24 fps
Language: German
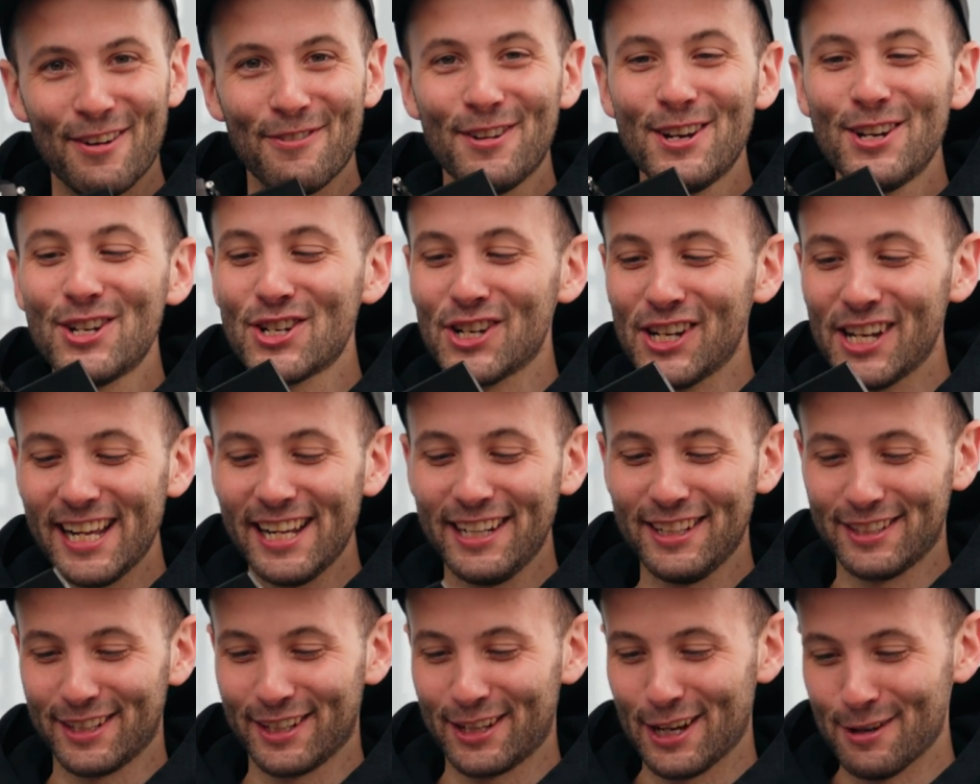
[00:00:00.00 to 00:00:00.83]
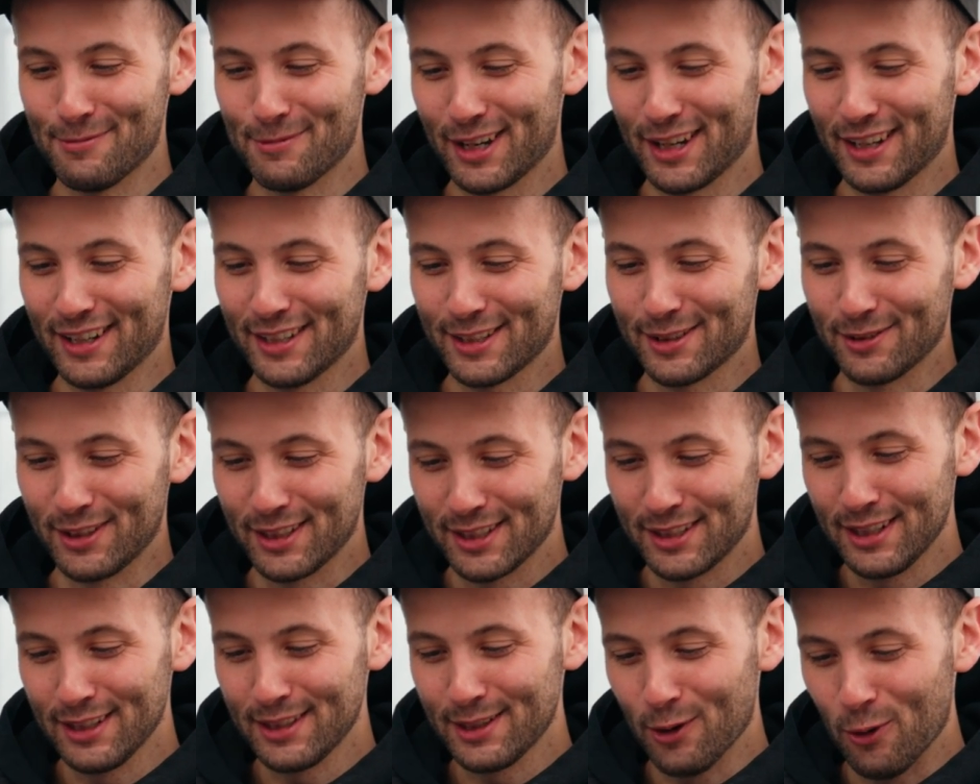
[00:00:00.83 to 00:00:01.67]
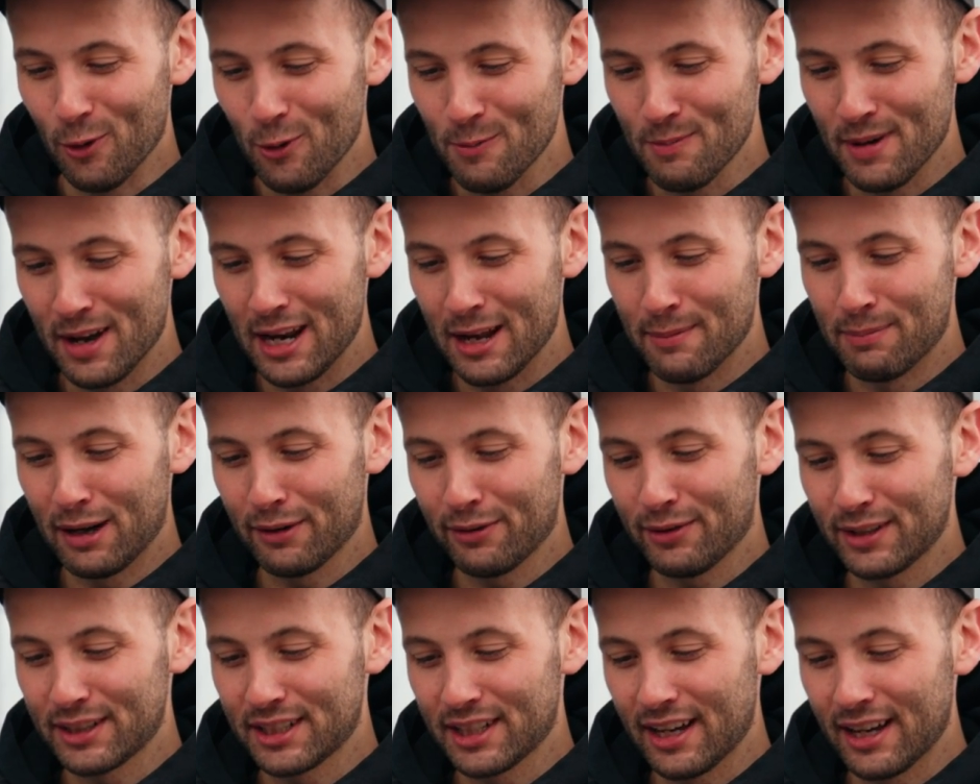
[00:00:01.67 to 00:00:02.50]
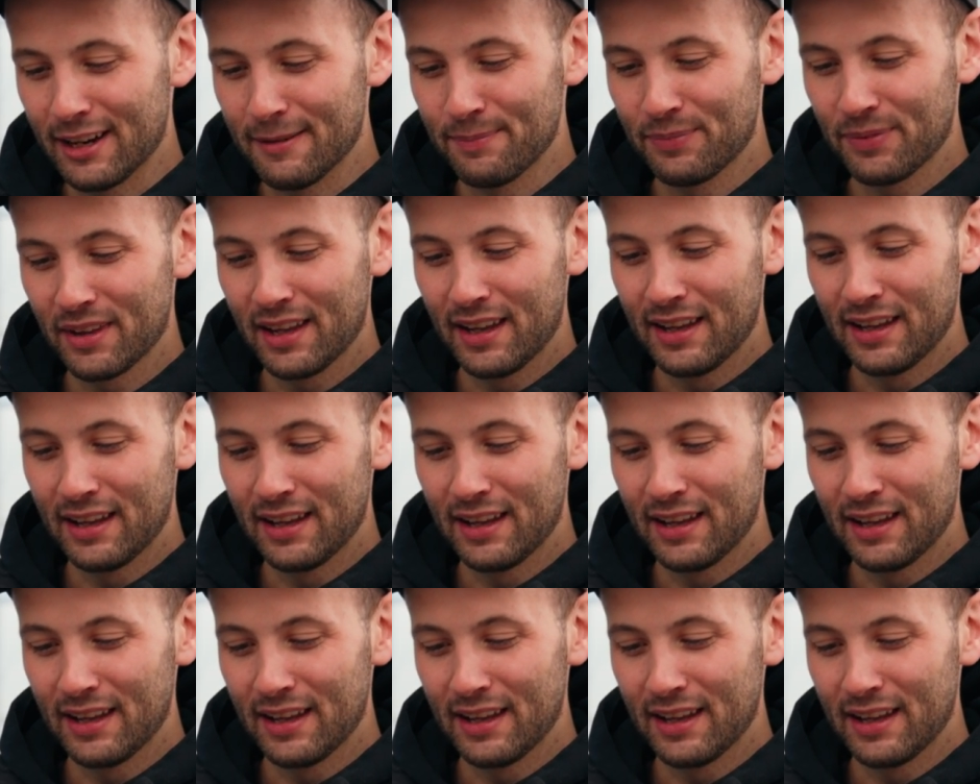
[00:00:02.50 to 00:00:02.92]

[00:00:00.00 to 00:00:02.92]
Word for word: wie schnell diese Kamera ist. Und ich sehe es hier oben an der Buffer-Time,